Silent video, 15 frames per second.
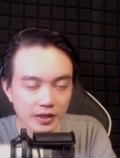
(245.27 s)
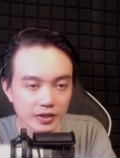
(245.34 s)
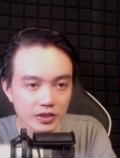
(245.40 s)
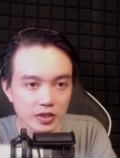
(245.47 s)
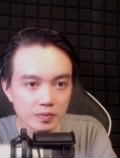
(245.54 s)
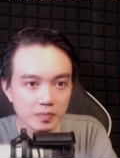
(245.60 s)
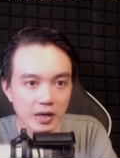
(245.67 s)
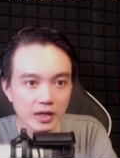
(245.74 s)

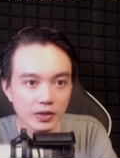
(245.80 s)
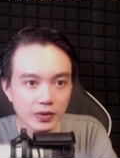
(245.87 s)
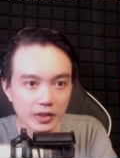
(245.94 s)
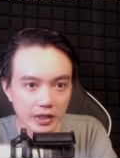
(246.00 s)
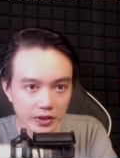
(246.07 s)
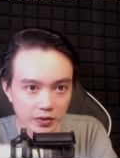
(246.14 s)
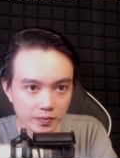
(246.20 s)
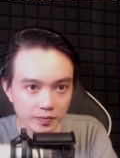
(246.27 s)
trước mắt nó
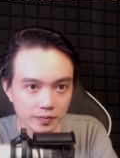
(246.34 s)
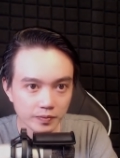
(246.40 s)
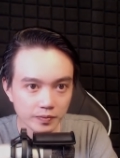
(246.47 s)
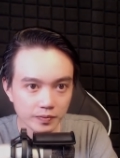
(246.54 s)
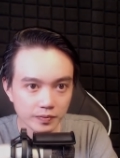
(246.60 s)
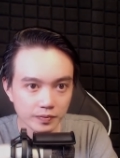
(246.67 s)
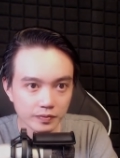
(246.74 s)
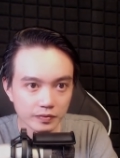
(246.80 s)
vẫn đúng.
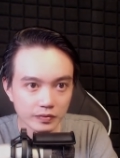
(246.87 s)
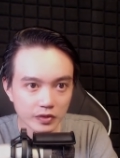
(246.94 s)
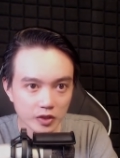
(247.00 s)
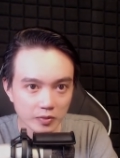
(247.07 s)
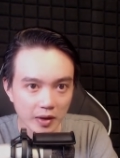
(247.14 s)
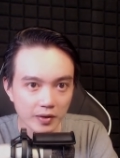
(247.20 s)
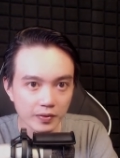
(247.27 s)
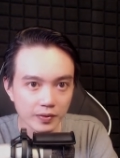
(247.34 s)
Tôi
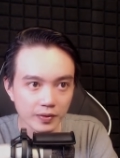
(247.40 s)
bảo: